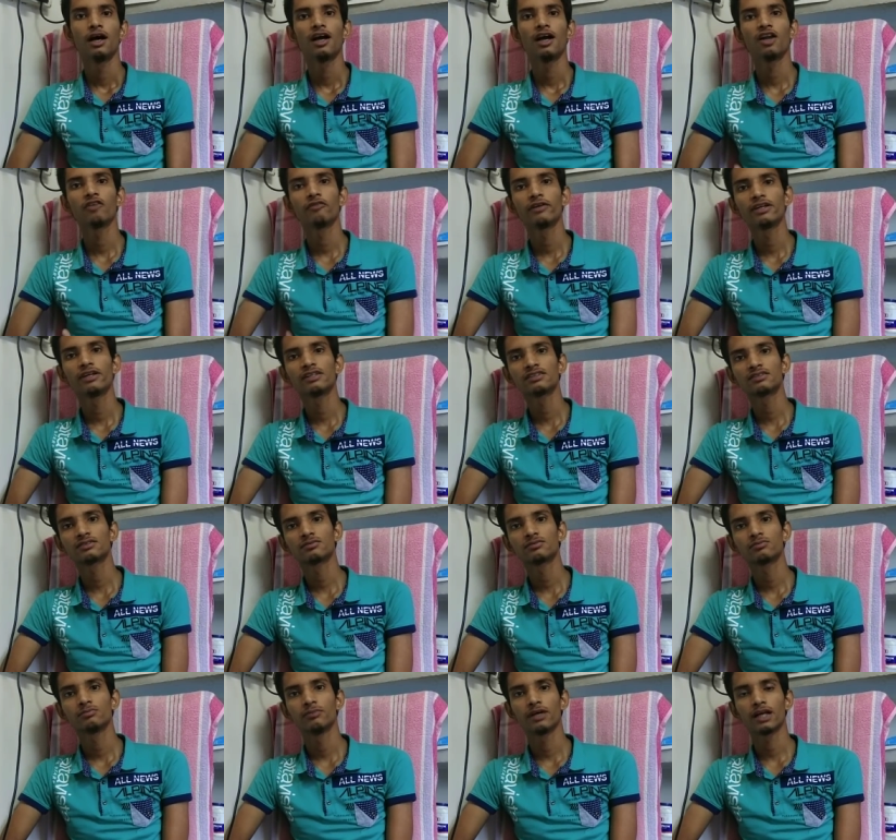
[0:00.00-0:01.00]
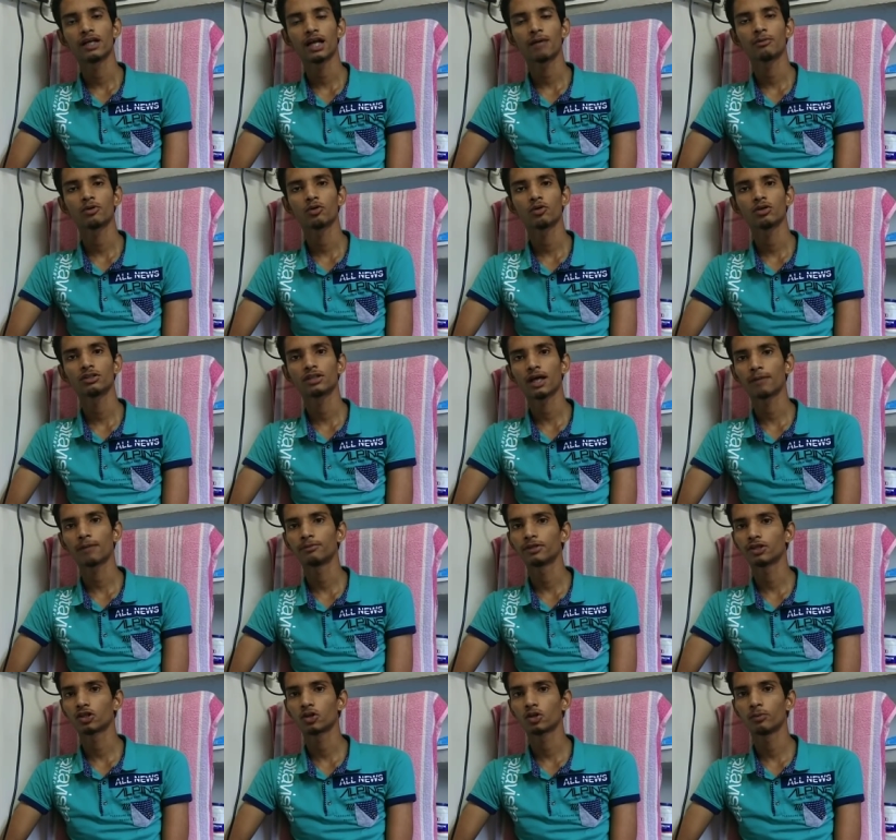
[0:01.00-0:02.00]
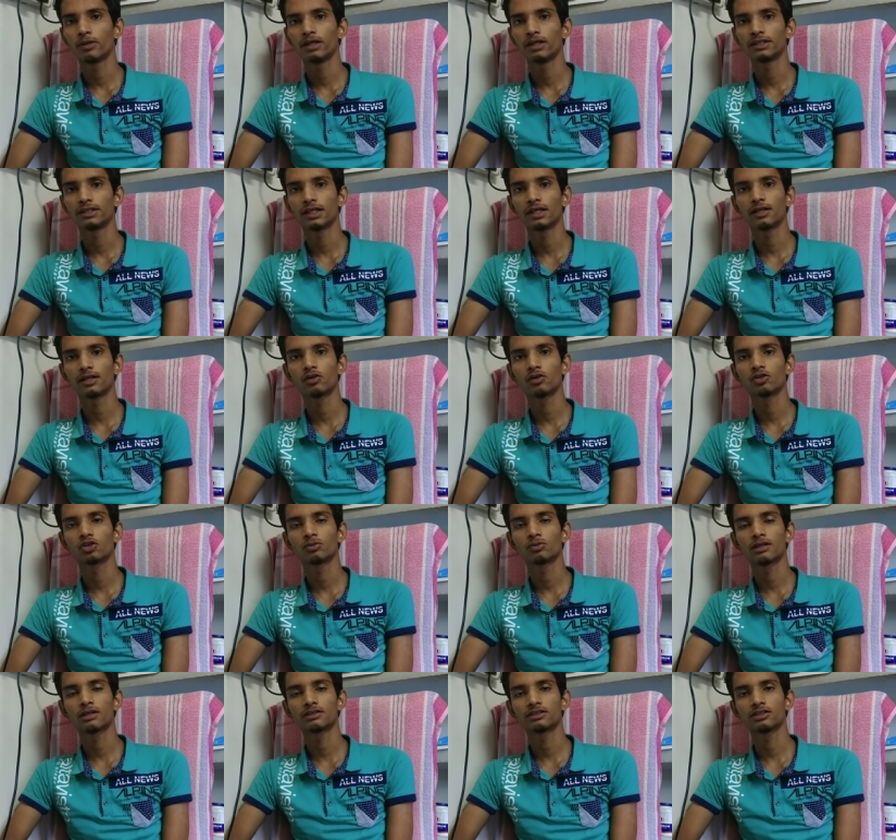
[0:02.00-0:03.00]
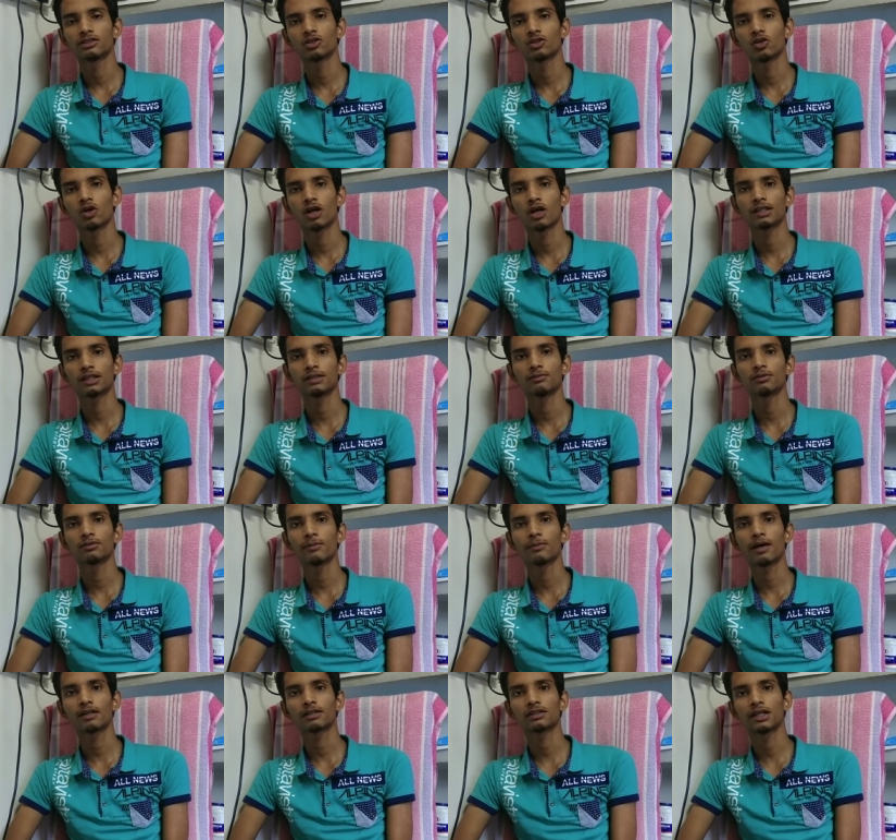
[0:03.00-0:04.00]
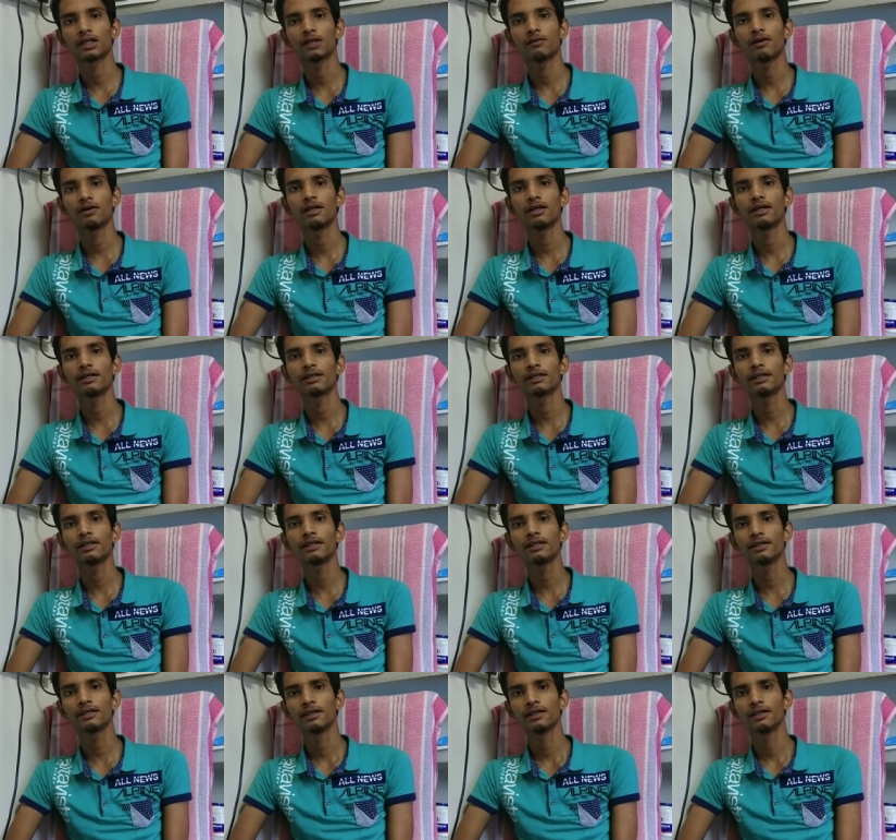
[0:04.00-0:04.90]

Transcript: हेलो फ्रेंड्स मेरा नाम है रोहित आप देख रहे हो मेरे चैनल रोहित कुमार सिंह और आज हमसे बात करने वाले हैं कि